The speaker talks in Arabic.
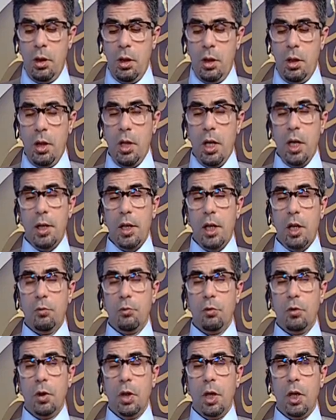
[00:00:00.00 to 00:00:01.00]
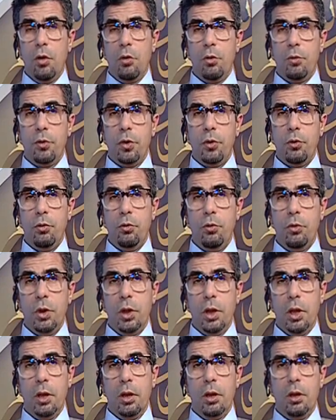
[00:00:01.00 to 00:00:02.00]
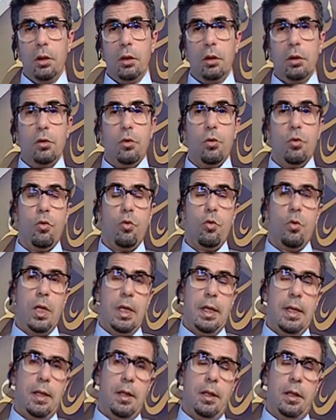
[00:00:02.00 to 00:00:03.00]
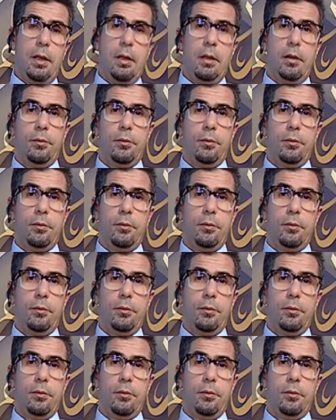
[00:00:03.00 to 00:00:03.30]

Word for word: لعنهم الله في الدنيا والآخرة